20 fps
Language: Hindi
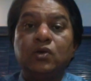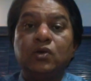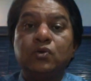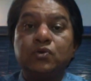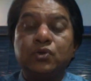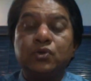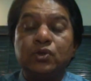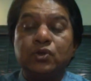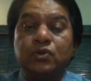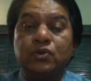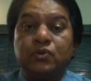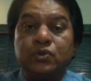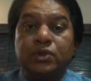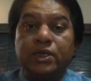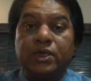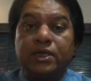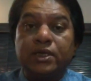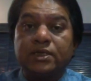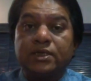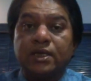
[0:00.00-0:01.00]
उसने
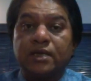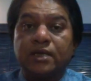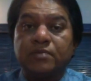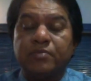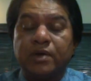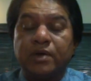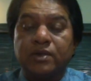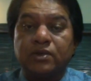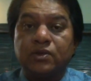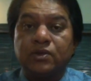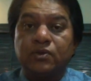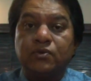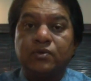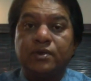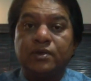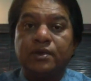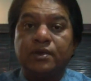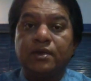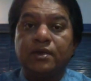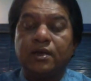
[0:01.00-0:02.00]
दूसरे के साथ बात क्यों
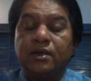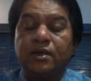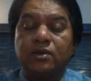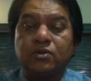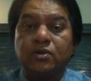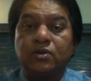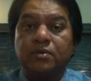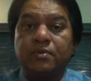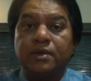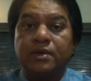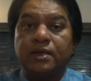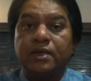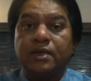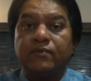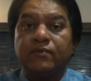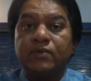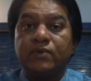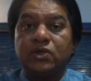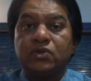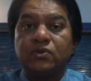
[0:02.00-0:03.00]
करी एक तो हमारा क्या
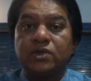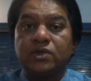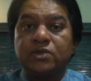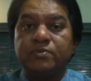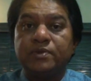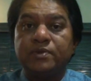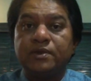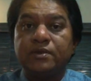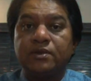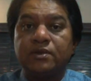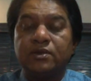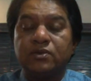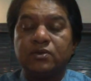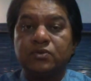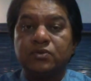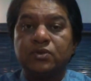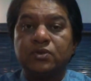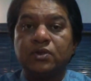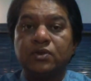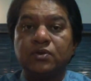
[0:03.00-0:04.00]
विश्वास भी नहीं रहता एक
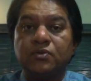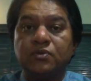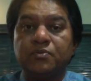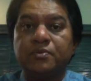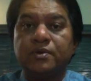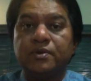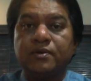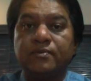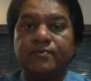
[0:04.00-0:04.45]
दूसरे के ऊपर